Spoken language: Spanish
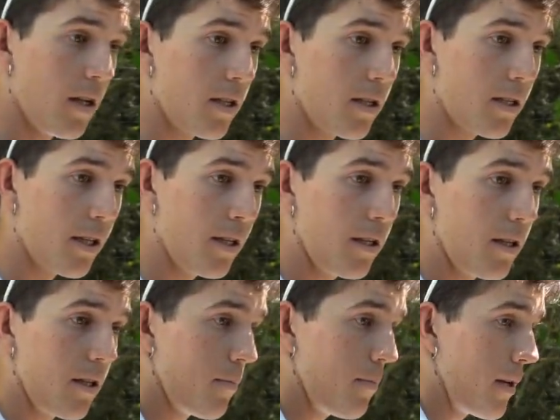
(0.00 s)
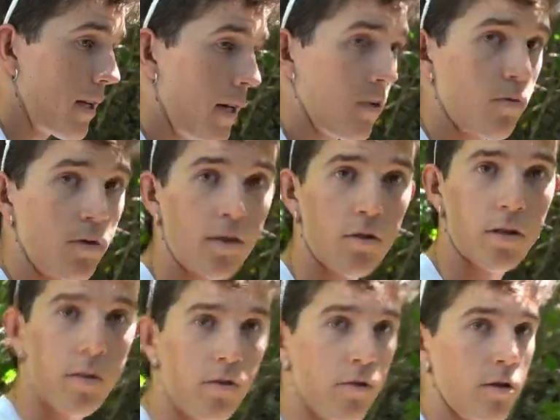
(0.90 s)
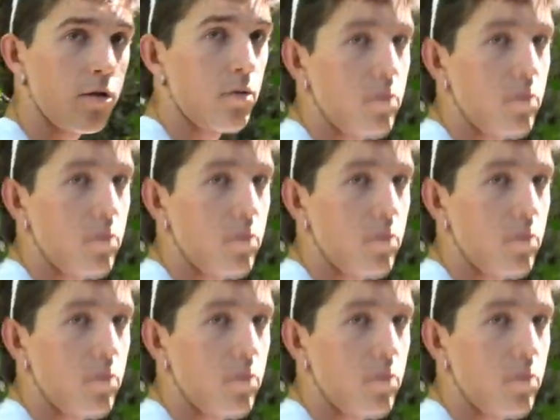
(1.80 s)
sin implicar una rotación del